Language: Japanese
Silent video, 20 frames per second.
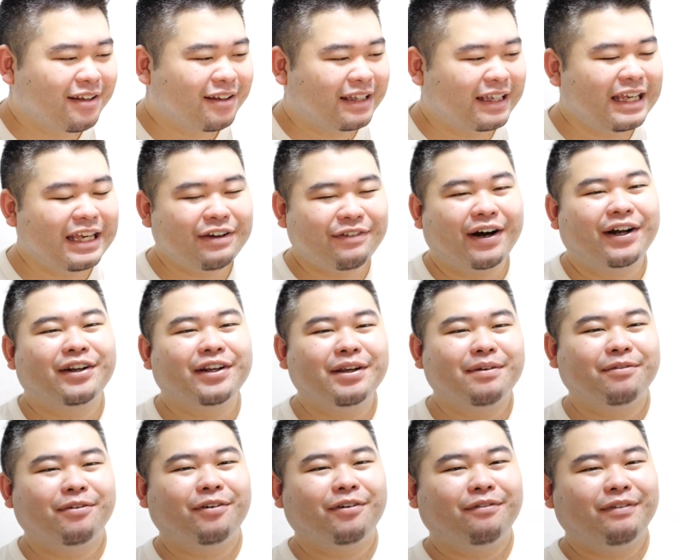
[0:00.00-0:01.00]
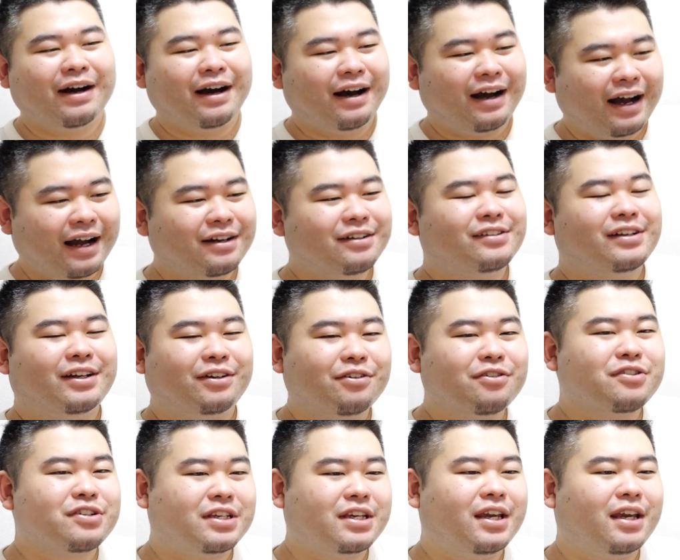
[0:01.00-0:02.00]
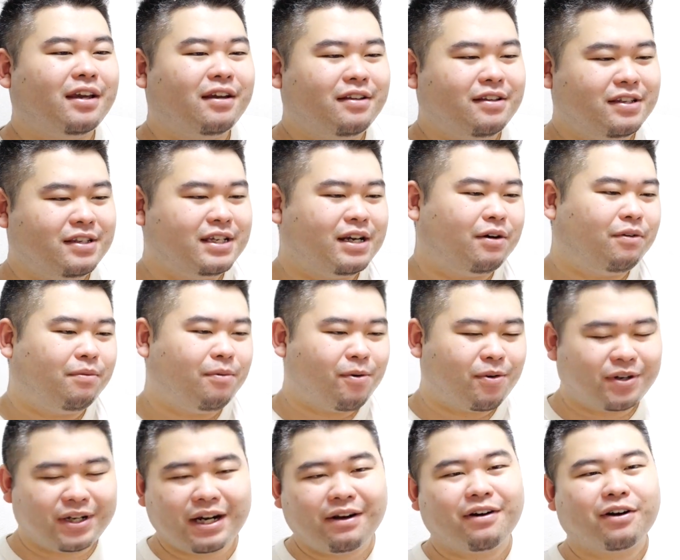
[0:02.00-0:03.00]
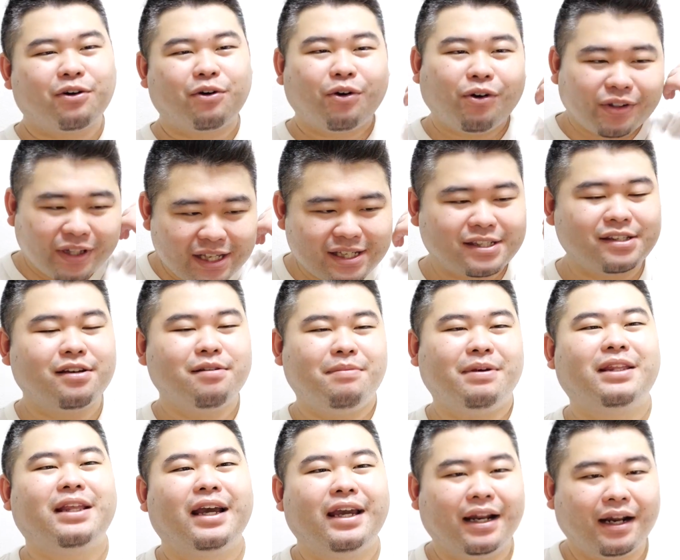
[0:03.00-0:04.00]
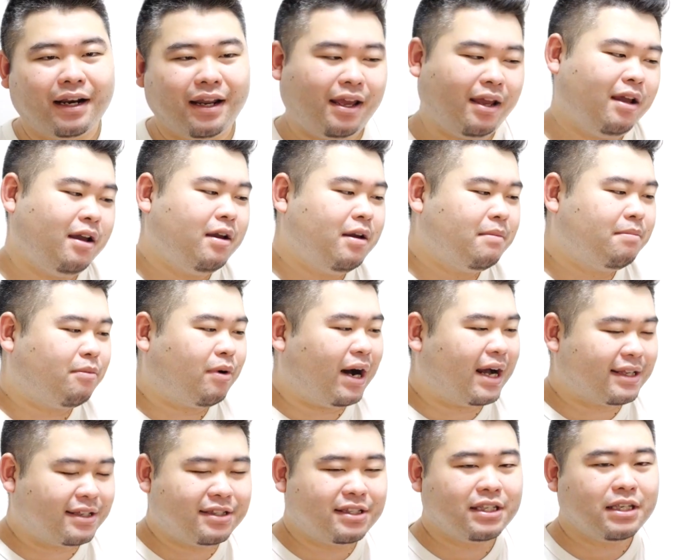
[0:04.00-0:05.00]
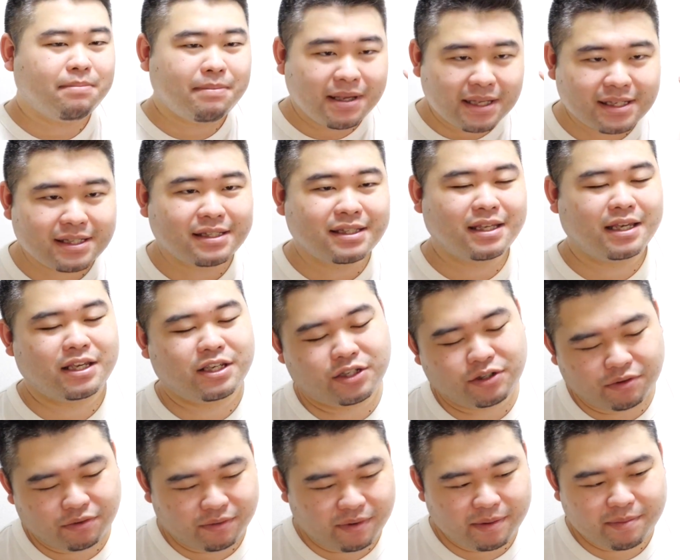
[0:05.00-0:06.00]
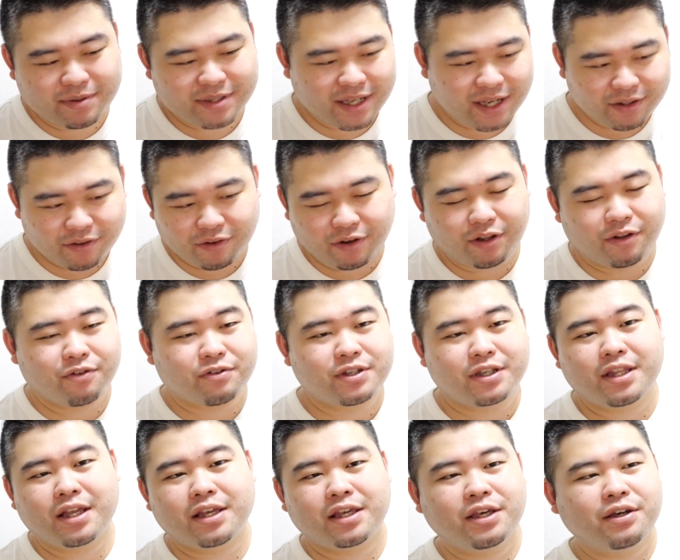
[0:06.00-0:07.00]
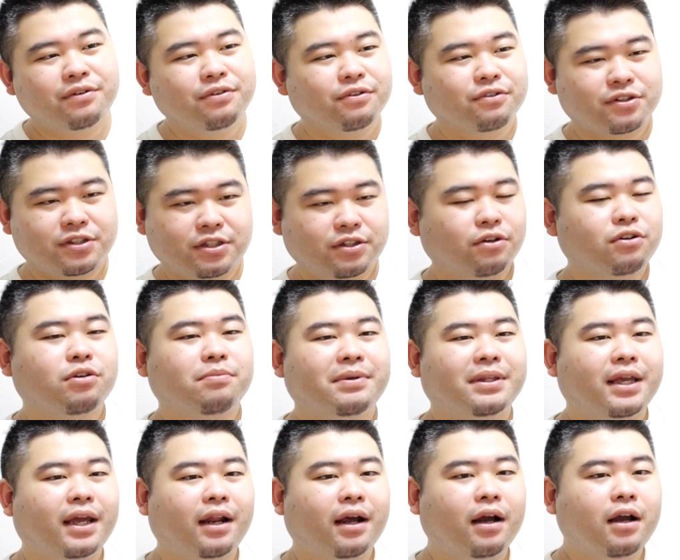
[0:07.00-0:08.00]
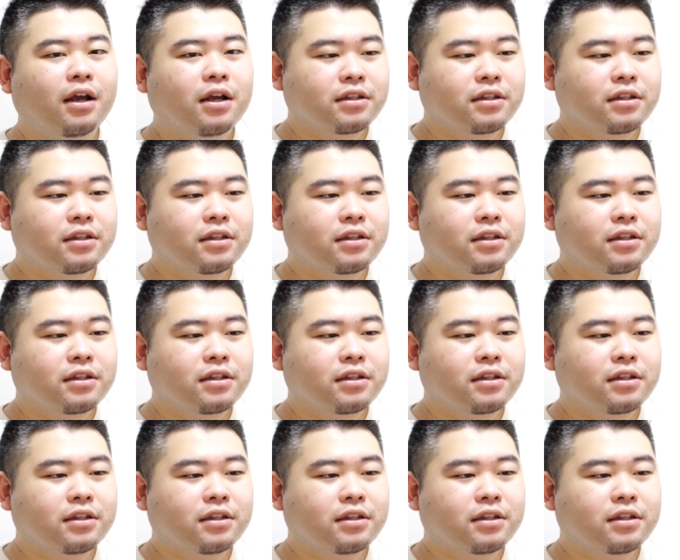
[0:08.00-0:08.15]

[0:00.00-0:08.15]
いい悪いもまああるだろうし、じゃあ僕らはこうですみたいなね、もう熱いメッセージをウェブサイトに載せて寄付を募るみたいな。